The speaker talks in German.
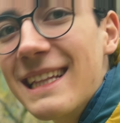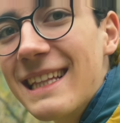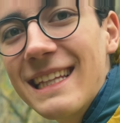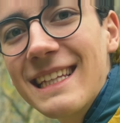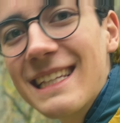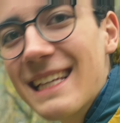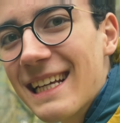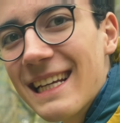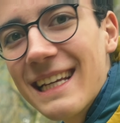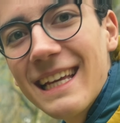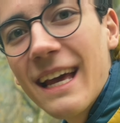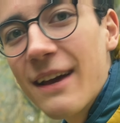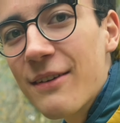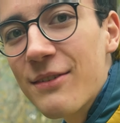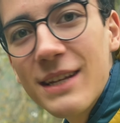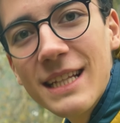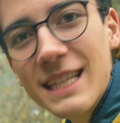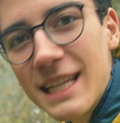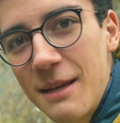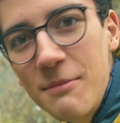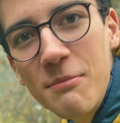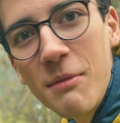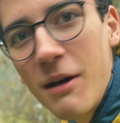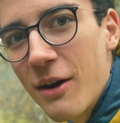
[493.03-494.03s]
Die, er
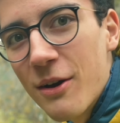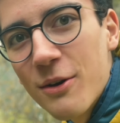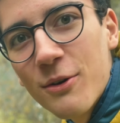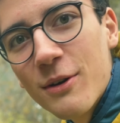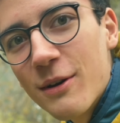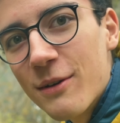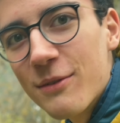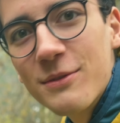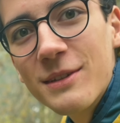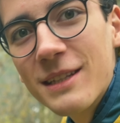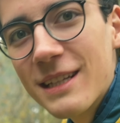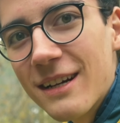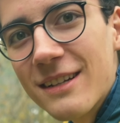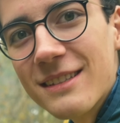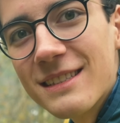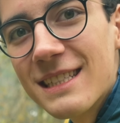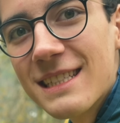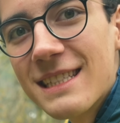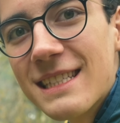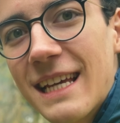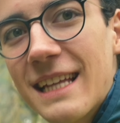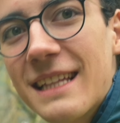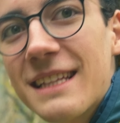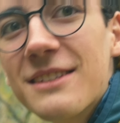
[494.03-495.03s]
wird immer angerufen, die
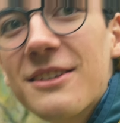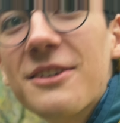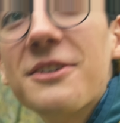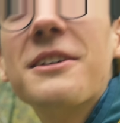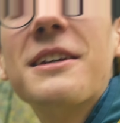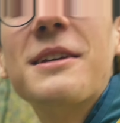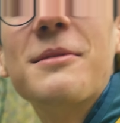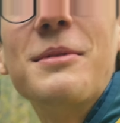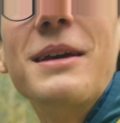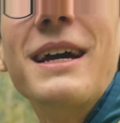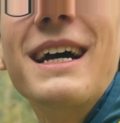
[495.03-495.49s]
ganze Zeit. sagt gib